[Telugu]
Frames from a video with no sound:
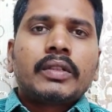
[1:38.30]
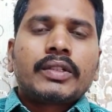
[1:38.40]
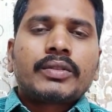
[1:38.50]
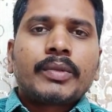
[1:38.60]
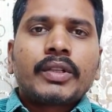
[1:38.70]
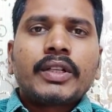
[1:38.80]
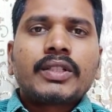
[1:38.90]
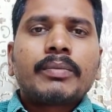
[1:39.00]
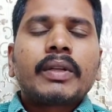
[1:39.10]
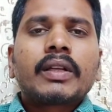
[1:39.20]
నెక్స్ట్ మీకు నేను
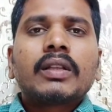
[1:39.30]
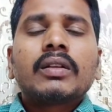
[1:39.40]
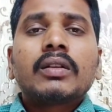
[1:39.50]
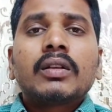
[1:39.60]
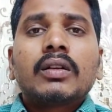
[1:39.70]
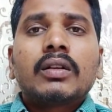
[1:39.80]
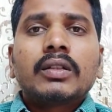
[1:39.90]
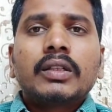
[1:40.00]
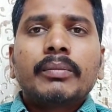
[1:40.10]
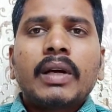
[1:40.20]
చెప్పాను కదా
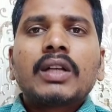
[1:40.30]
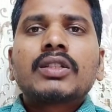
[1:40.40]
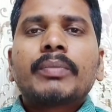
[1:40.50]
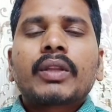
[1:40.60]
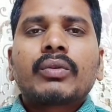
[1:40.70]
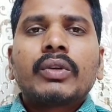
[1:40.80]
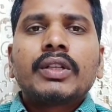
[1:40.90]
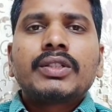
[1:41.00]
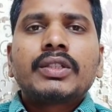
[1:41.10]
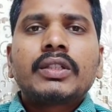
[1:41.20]
ఈ మార్చ్ పదకొండు
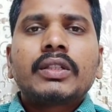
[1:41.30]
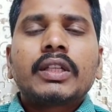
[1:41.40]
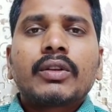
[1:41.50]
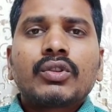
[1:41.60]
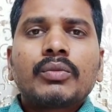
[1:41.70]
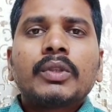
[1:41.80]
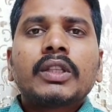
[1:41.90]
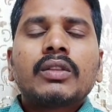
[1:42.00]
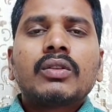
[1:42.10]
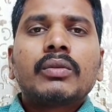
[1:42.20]
నుంచి ఇరవై తొమ్మిదో
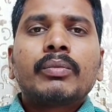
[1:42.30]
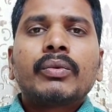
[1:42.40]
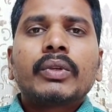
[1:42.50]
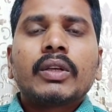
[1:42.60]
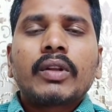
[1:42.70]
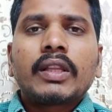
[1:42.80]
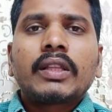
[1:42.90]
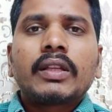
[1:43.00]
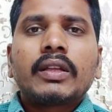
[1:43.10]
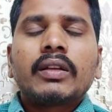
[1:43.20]
తేదీలోపు
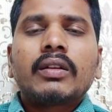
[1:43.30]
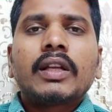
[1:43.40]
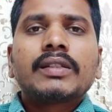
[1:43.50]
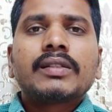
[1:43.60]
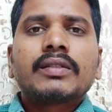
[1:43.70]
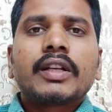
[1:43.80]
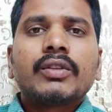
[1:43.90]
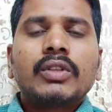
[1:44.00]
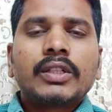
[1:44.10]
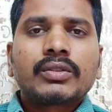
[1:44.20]
ఎవరైతే లైసెన్స్
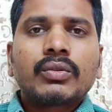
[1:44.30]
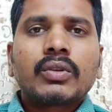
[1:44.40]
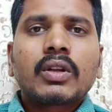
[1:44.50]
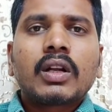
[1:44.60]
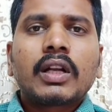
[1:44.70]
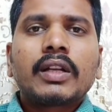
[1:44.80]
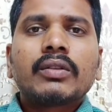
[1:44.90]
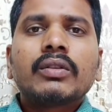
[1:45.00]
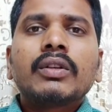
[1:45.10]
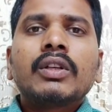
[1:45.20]
రెన్యువల్ చేసుకుంటారో
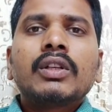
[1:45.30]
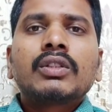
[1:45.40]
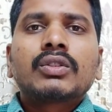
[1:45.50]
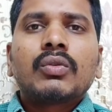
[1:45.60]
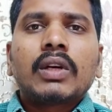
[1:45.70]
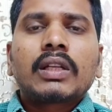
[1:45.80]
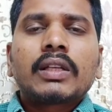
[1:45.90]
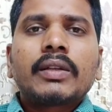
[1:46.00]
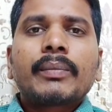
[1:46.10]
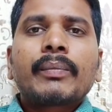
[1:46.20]
ఆన్లైన్లో సో
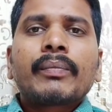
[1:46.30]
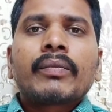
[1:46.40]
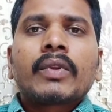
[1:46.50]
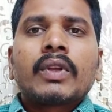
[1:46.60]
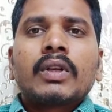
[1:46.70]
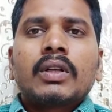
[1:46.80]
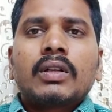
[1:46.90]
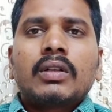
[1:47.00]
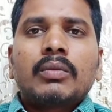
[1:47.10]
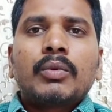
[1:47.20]
వాళ్ళకి
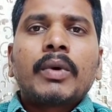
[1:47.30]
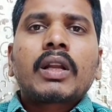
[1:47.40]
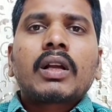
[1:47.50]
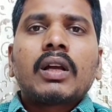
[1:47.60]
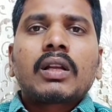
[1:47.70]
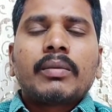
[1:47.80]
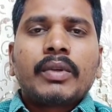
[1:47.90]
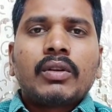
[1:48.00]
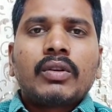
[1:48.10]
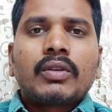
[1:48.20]
ముబారక్ ఆల్
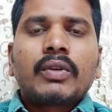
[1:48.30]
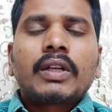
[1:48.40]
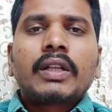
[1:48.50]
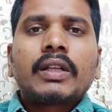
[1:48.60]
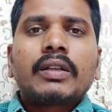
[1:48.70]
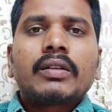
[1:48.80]
కబీర్లో ఉన్నటువంటి